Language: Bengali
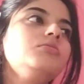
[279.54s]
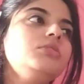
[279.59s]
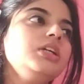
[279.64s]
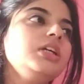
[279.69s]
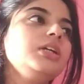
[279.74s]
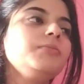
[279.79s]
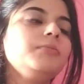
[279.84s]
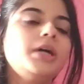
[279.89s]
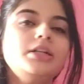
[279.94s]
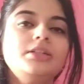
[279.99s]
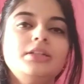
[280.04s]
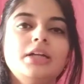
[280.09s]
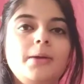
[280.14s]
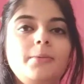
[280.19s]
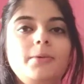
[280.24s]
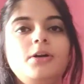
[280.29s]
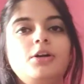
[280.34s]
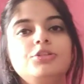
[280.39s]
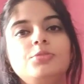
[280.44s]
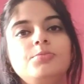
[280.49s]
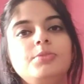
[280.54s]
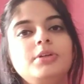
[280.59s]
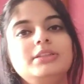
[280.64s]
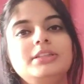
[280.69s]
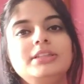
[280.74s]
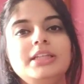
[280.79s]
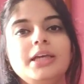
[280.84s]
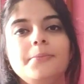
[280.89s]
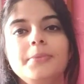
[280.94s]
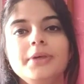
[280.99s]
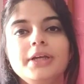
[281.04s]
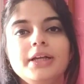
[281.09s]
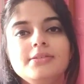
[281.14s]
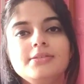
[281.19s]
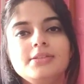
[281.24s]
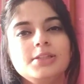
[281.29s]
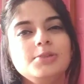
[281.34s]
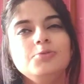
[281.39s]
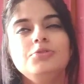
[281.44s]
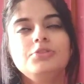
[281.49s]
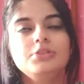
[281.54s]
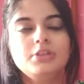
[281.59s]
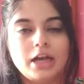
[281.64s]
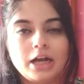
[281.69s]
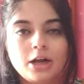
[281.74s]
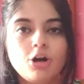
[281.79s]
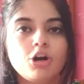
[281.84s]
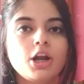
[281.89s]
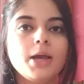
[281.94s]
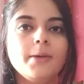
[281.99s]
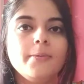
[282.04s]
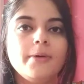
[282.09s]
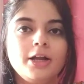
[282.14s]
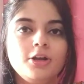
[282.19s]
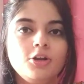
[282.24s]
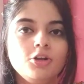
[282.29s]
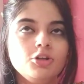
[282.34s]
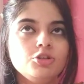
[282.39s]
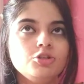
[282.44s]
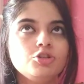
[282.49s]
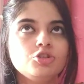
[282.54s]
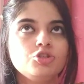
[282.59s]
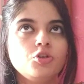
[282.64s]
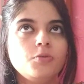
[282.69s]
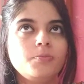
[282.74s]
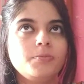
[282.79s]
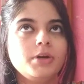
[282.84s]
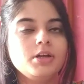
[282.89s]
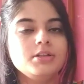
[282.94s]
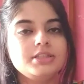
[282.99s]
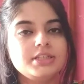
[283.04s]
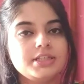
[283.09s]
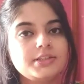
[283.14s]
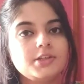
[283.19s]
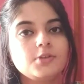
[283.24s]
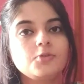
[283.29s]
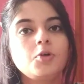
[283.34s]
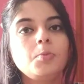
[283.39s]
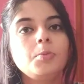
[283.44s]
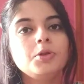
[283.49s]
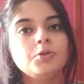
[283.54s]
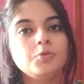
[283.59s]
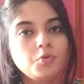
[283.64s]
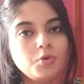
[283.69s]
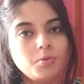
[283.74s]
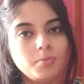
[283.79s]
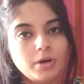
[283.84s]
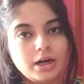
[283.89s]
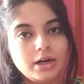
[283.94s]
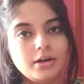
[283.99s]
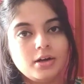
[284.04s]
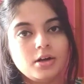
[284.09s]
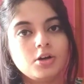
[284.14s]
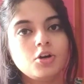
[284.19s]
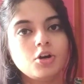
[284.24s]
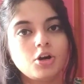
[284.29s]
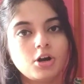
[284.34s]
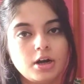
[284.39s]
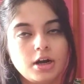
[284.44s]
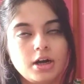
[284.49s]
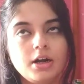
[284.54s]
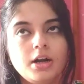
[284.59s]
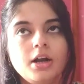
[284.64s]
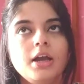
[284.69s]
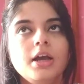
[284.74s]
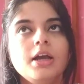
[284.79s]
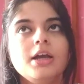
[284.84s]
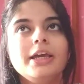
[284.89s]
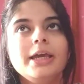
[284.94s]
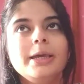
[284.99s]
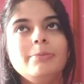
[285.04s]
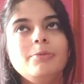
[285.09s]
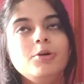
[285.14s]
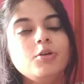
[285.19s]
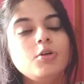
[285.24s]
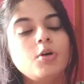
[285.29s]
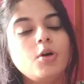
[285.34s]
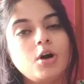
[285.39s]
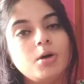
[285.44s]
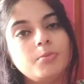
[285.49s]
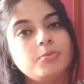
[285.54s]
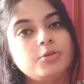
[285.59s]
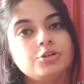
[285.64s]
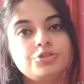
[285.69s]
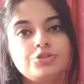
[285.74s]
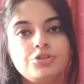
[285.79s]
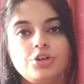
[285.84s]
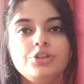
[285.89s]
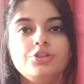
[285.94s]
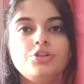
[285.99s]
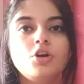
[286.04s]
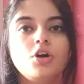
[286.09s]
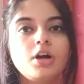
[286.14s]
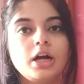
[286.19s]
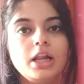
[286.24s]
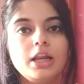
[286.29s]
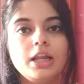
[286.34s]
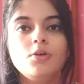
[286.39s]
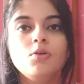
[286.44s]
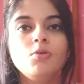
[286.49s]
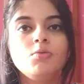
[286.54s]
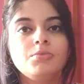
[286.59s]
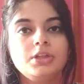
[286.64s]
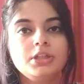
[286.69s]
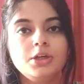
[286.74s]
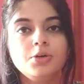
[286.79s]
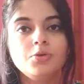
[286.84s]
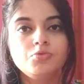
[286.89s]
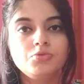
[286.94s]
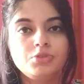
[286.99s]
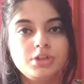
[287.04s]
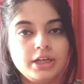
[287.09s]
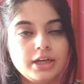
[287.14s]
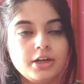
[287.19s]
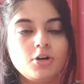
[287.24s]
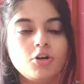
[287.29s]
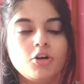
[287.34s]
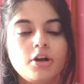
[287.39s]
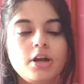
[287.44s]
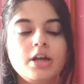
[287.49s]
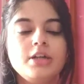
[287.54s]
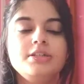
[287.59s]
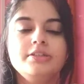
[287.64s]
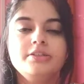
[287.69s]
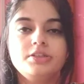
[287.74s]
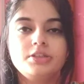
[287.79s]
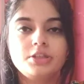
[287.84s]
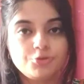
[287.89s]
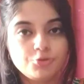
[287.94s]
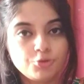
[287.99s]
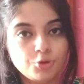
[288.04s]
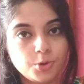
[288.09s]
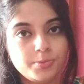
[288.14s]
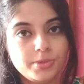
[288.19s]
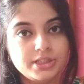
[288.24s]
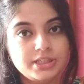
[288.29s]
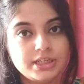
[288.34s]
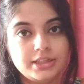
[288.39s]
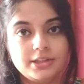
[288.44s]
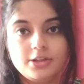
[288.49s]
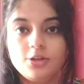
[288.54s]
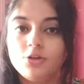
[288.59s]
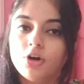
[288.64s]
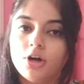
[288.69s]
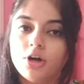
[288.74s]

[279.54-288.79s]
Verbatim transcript: তিনবার চারবার অত বেশি কেমিক্যালস ইউজ না করাই ভালো তো তোমরা চেষ্টা করবে দুবার করার এবং অবশ্যই সকালে ঘুম থেকে উঠে করার চেষ্টা করবে যাদের